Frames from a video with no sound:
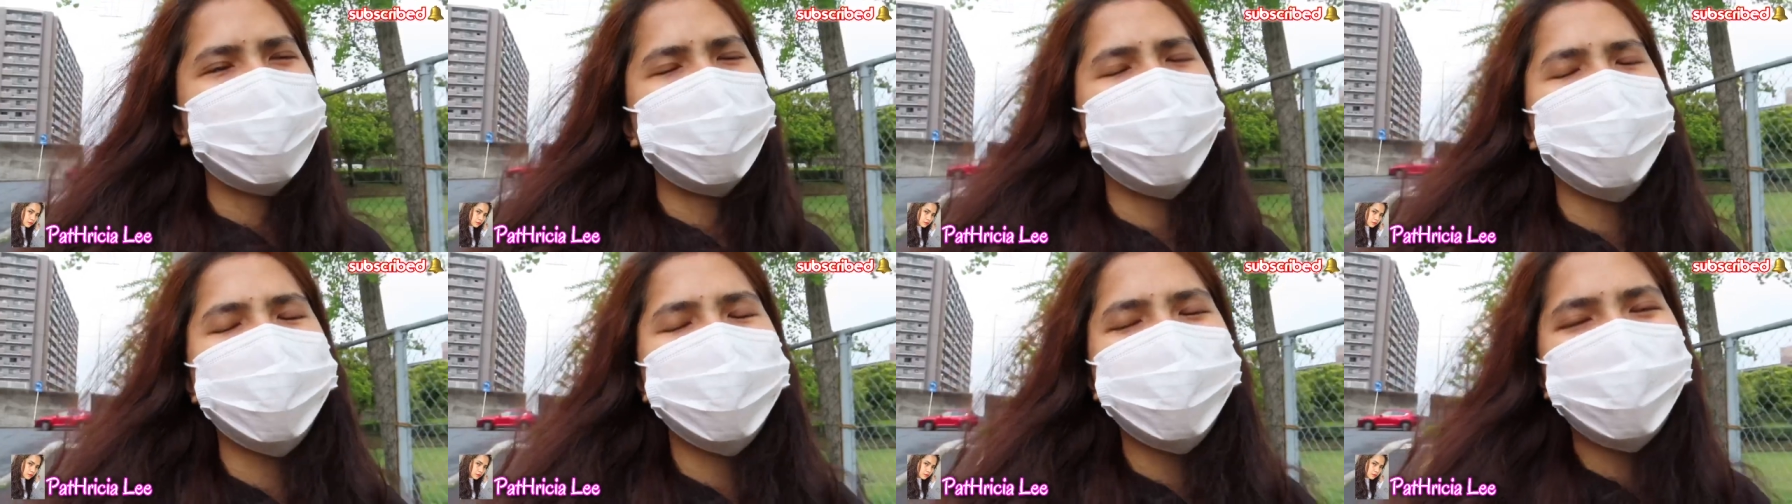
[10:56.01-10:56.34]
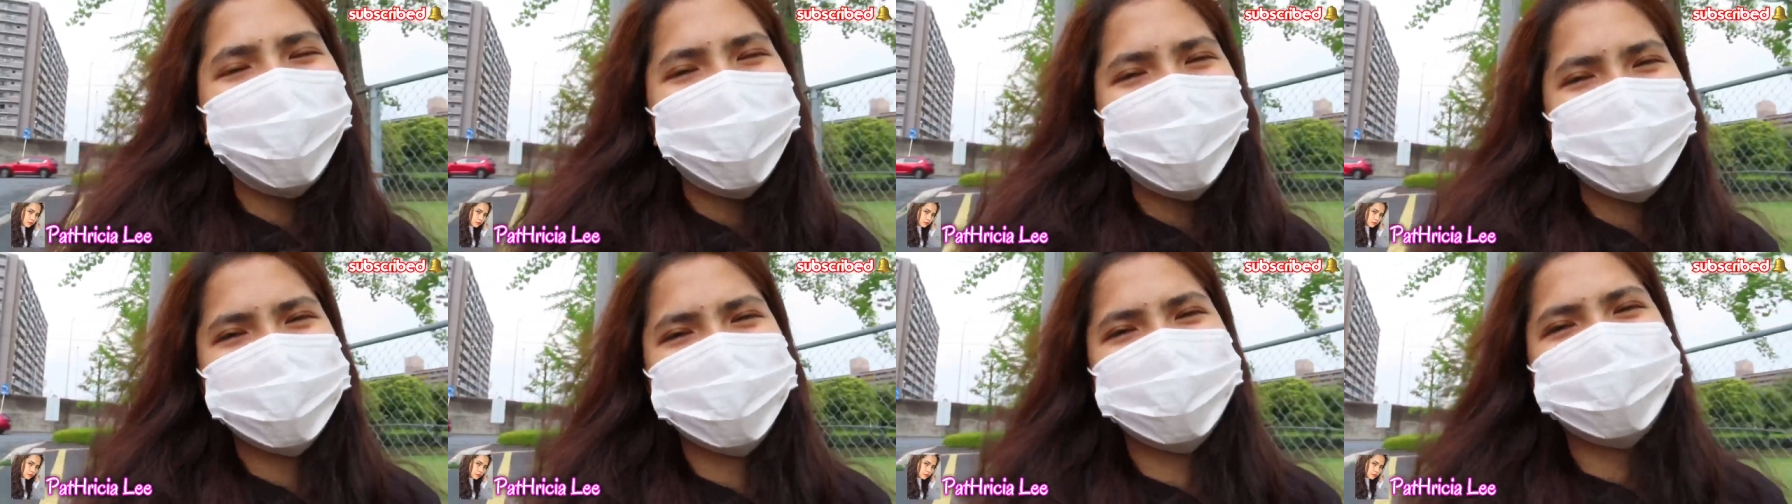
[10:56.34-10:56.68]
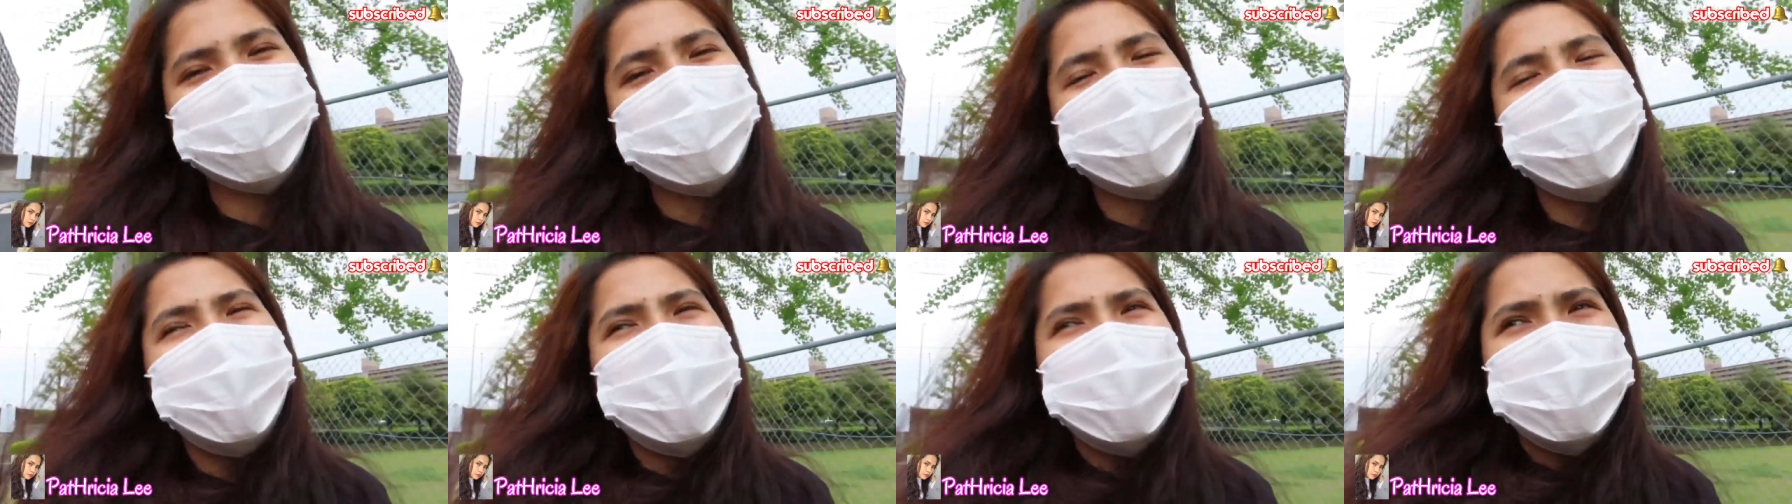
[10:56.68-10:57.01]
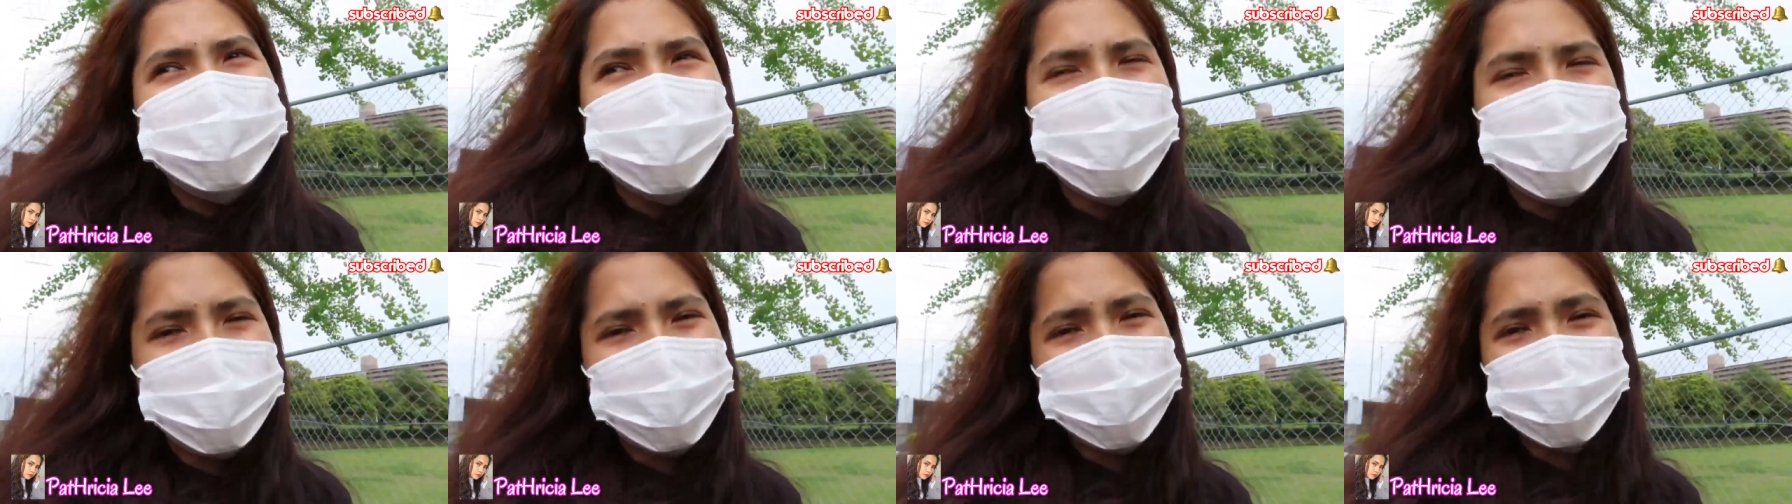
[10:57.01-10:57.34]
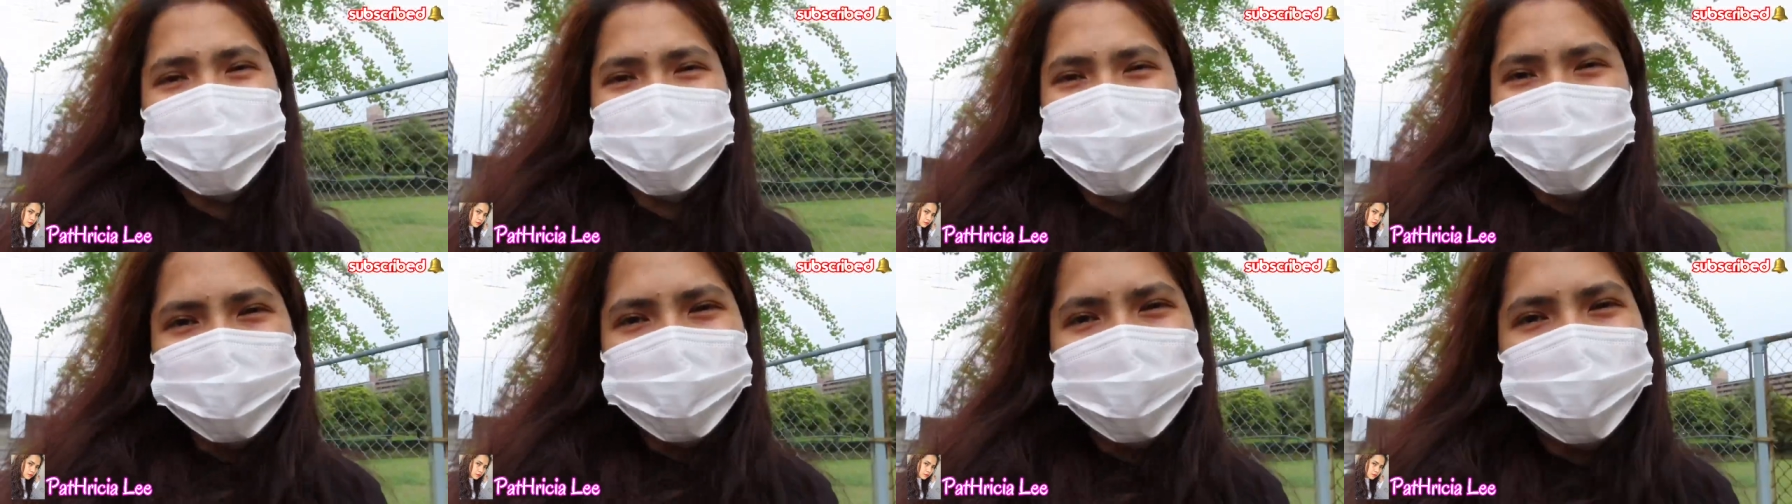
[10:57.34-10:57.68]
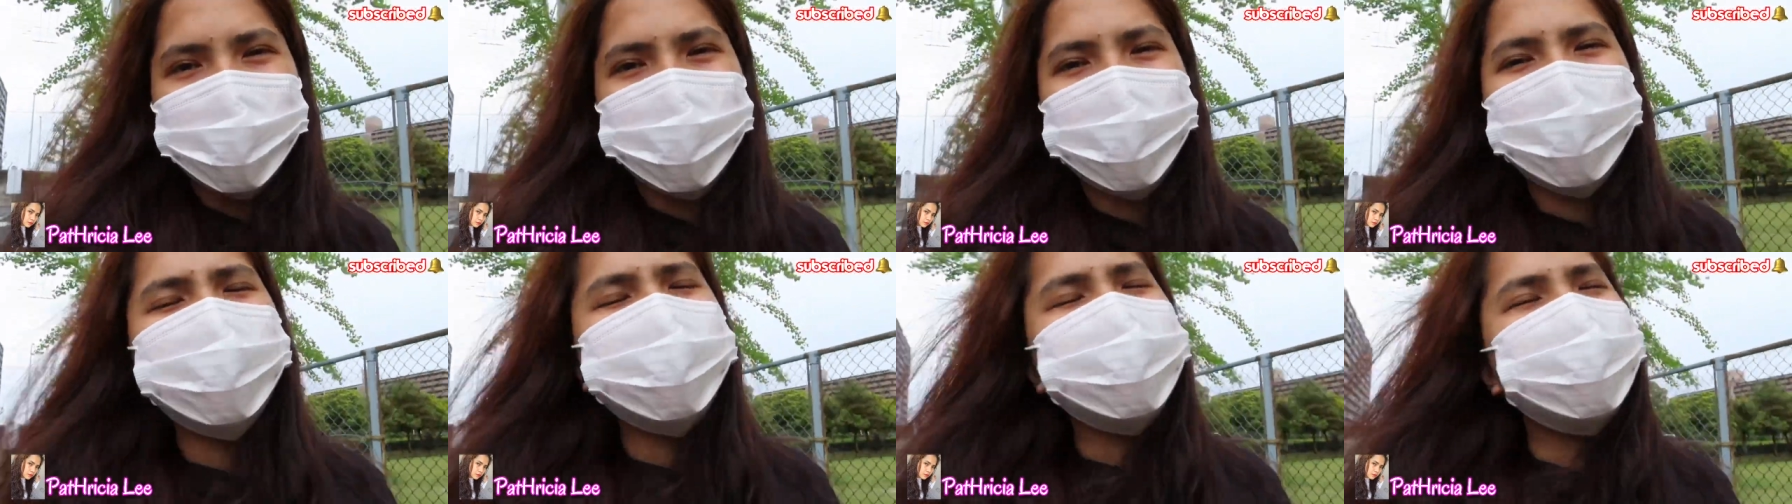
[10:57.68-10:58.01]
always na
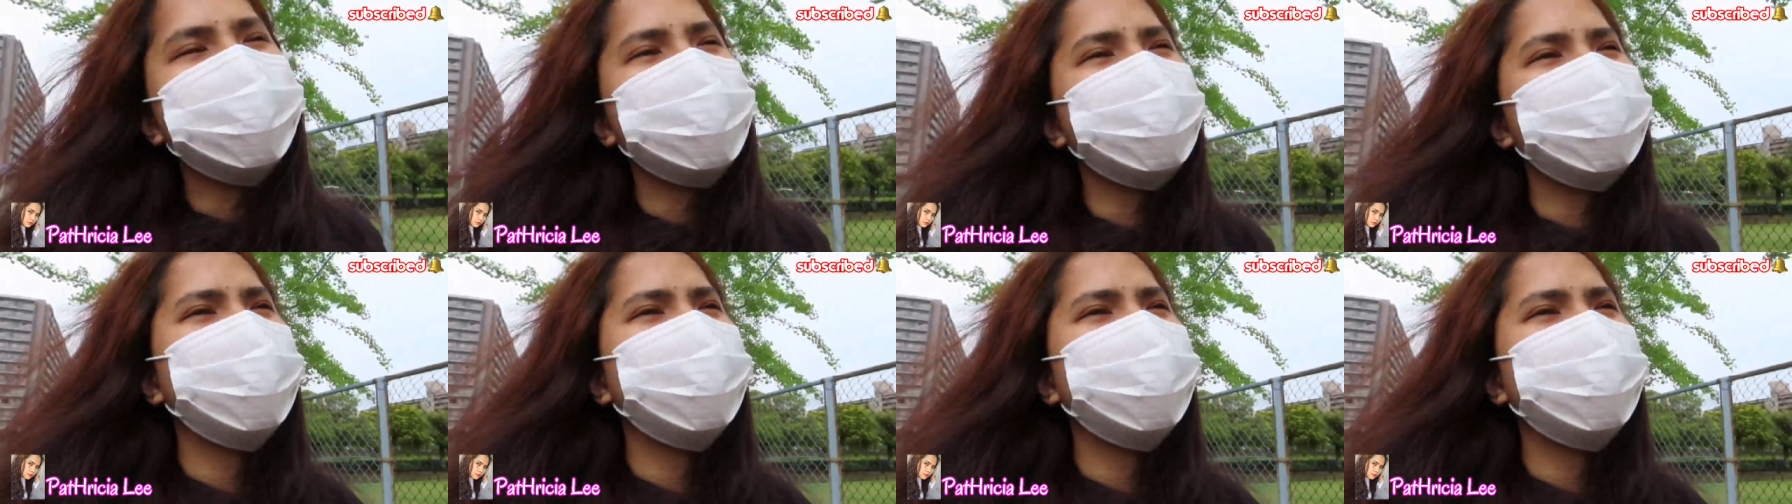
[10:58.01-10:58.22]
pag-support,